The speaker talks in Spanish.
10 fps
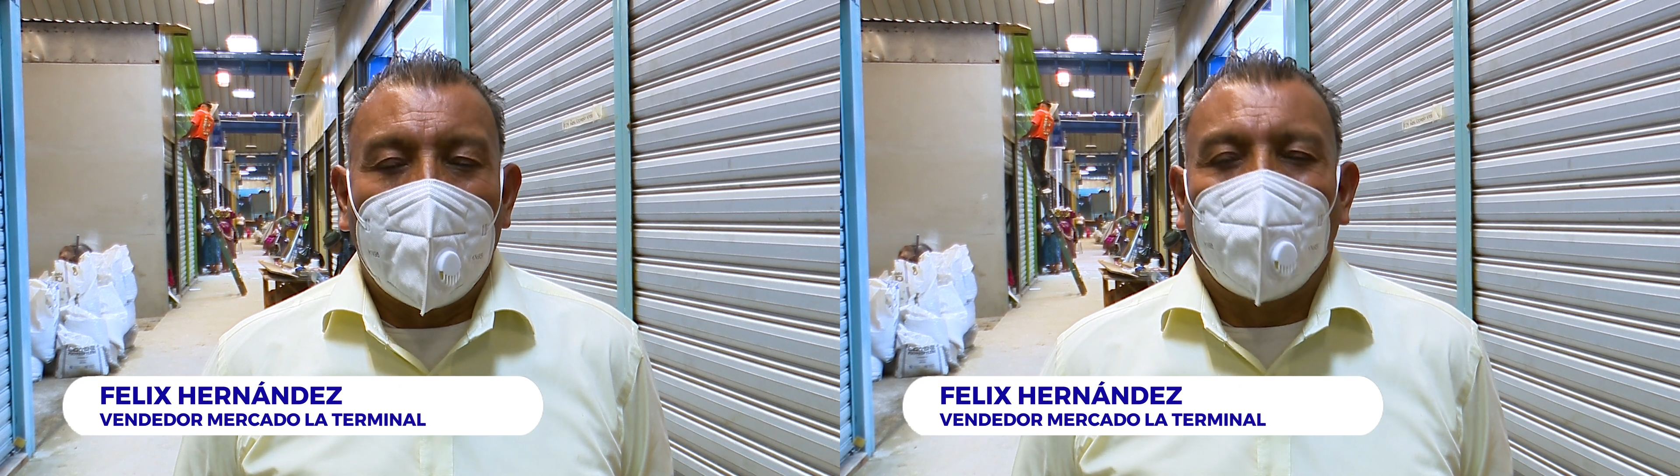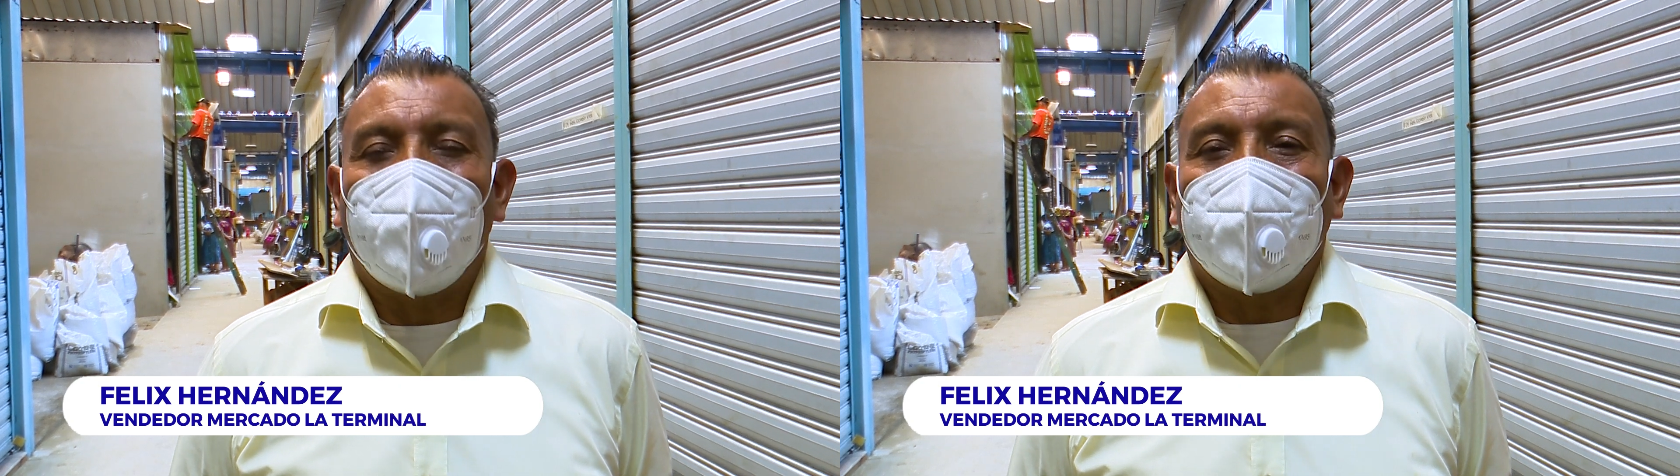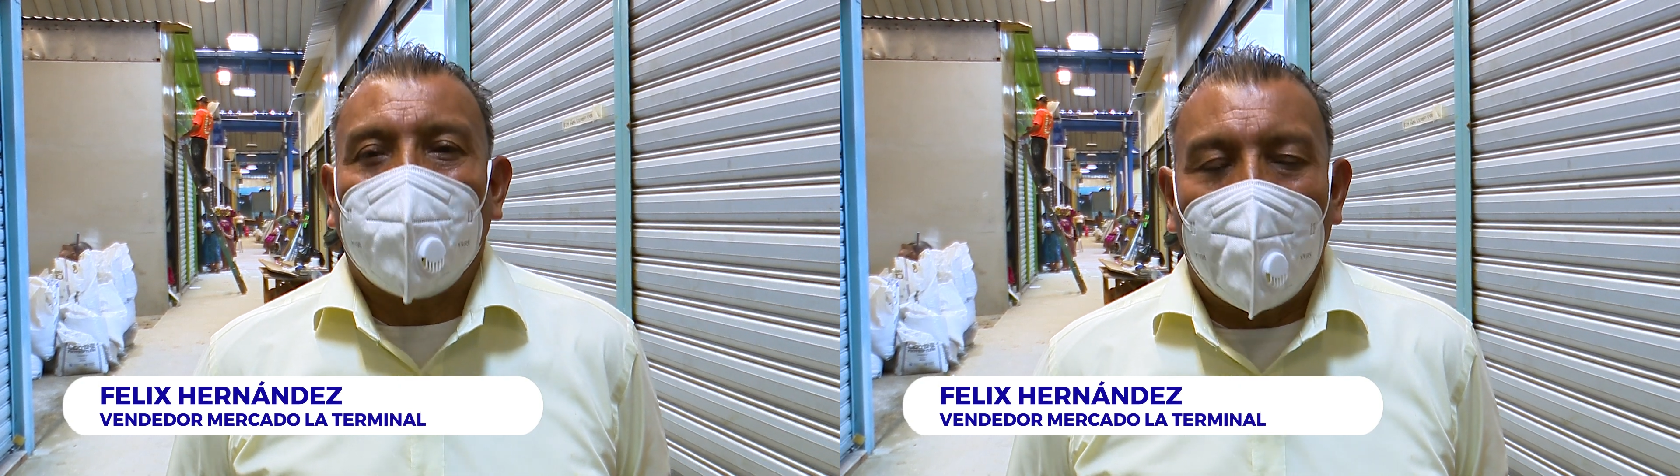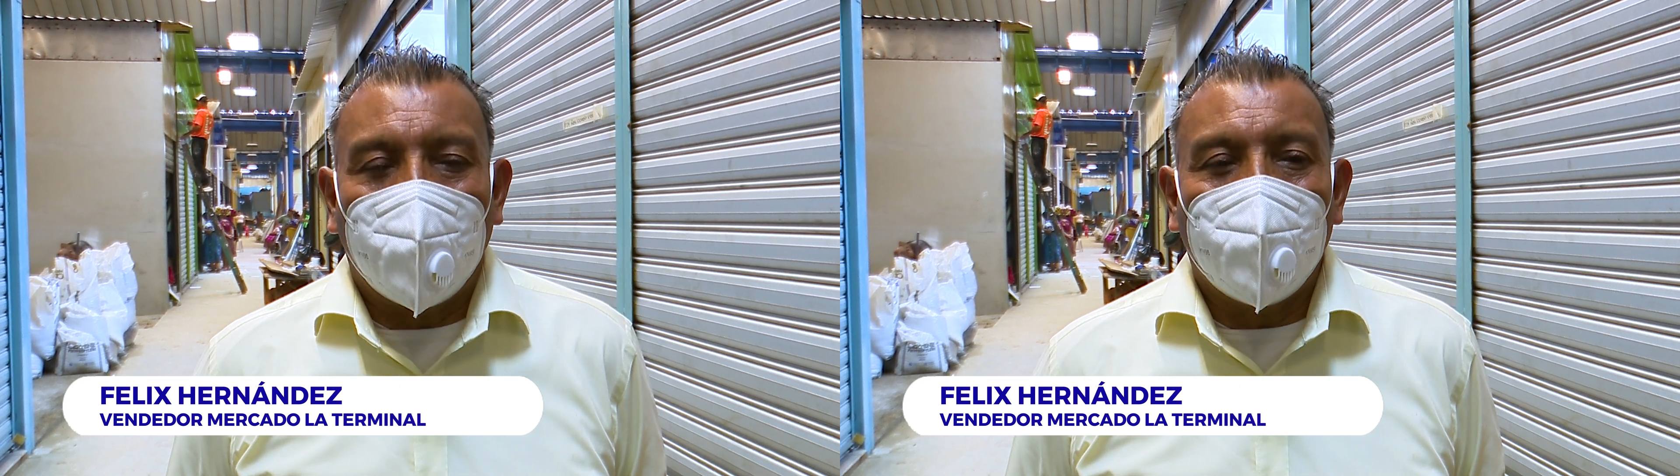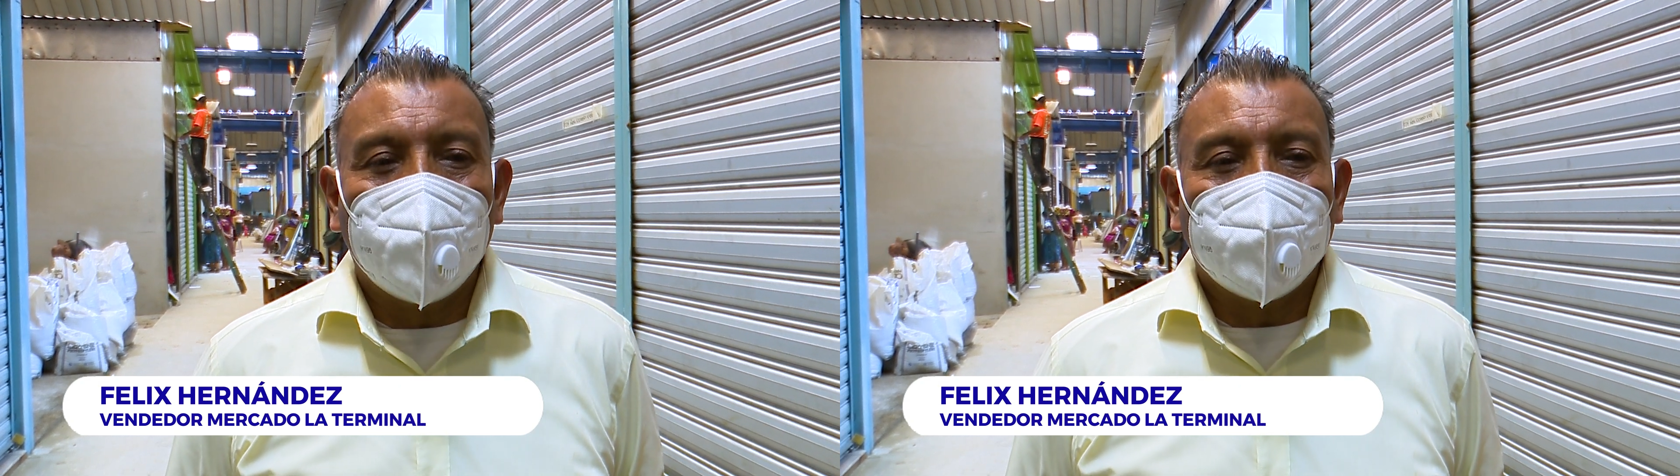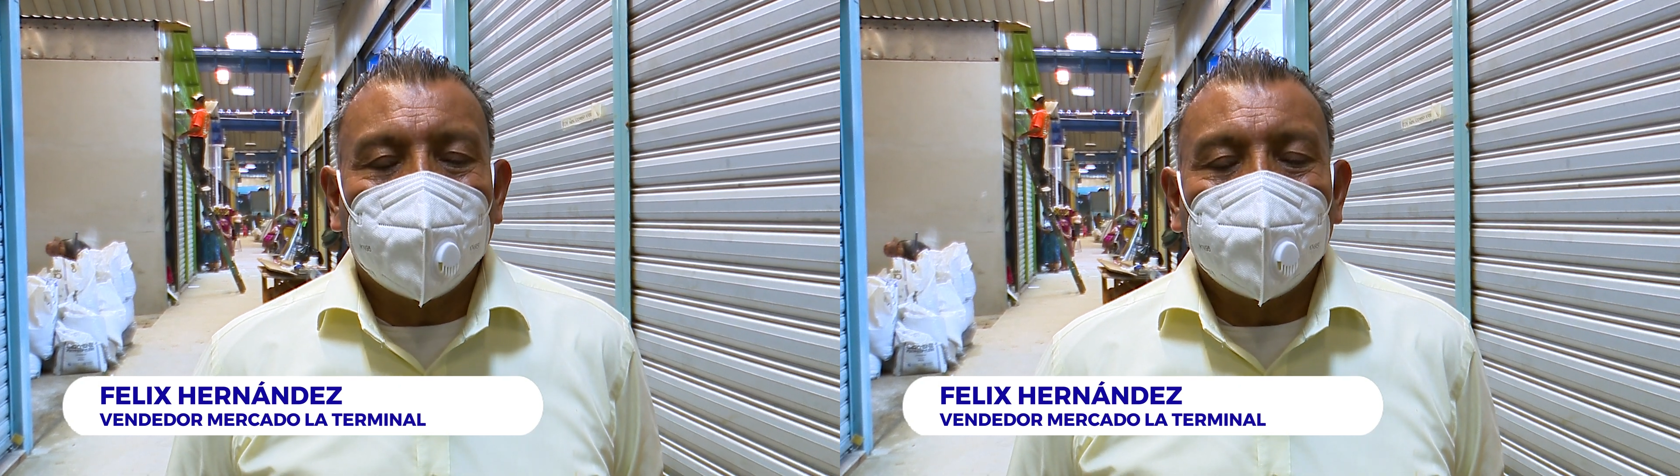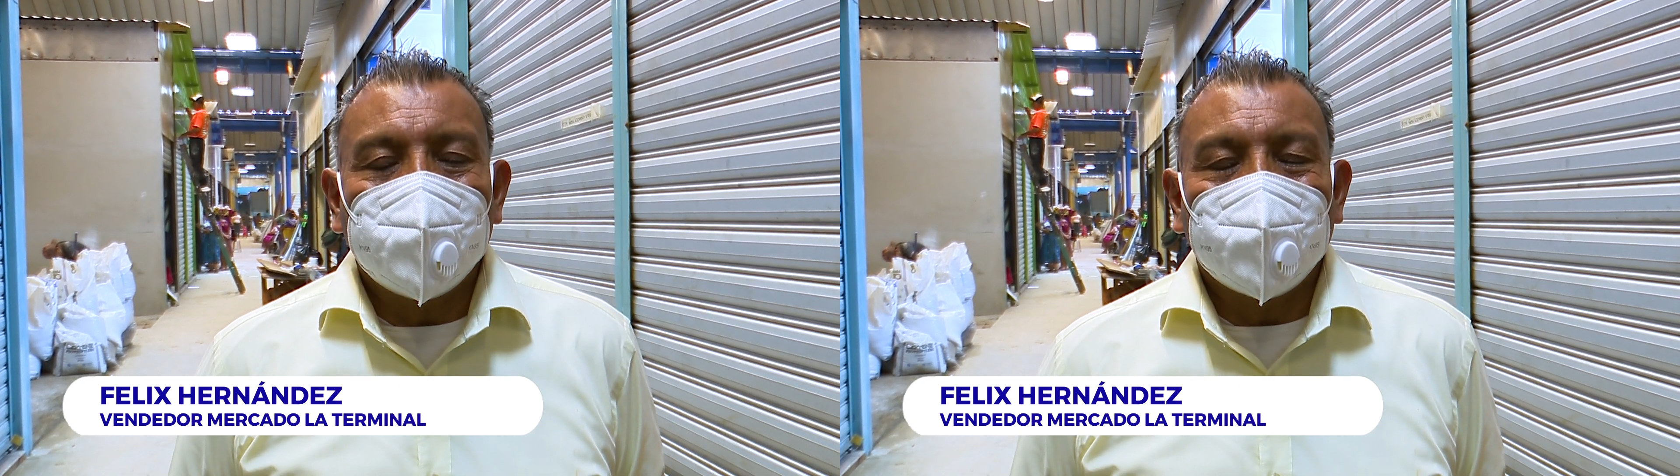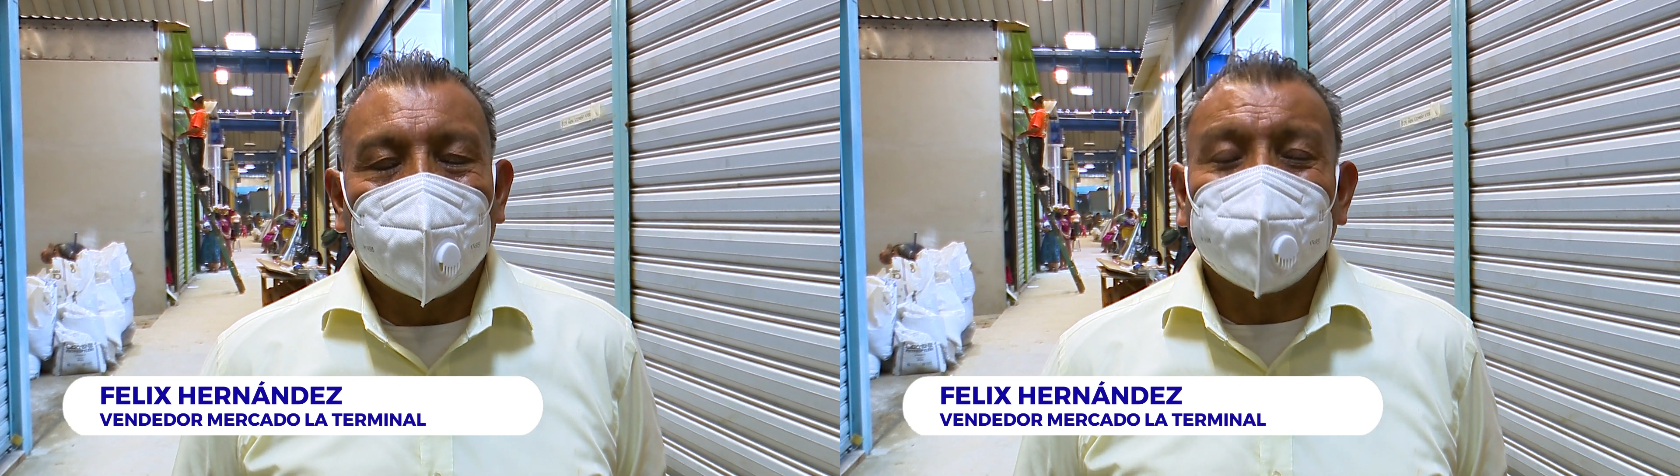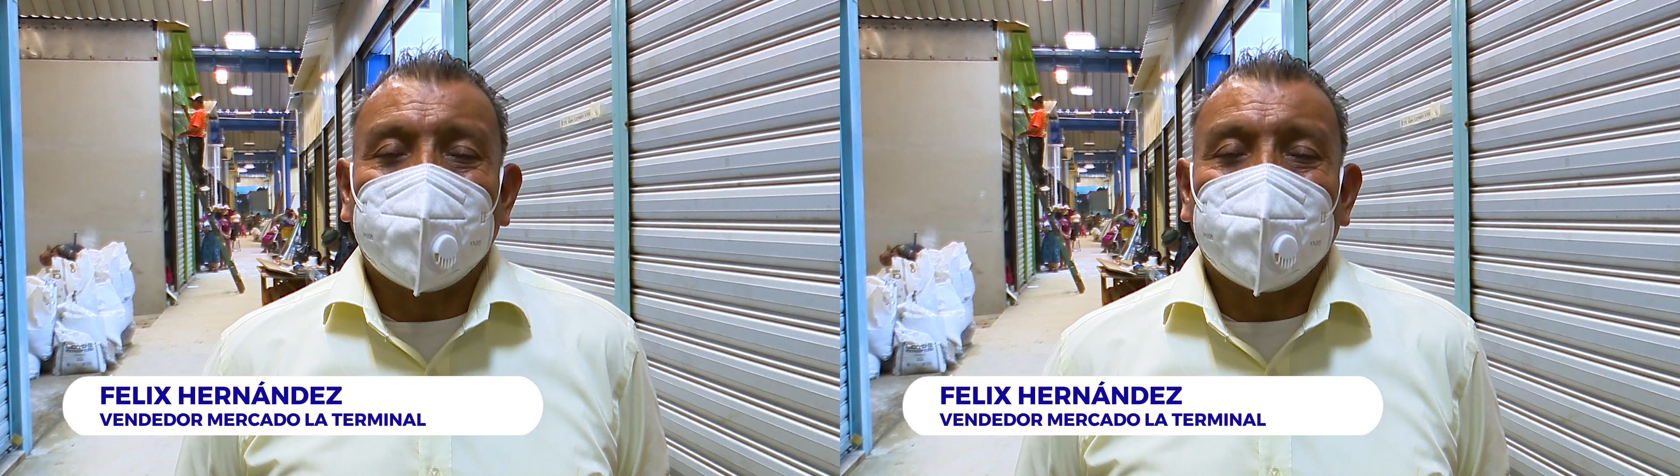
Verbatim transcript: acobijados, nos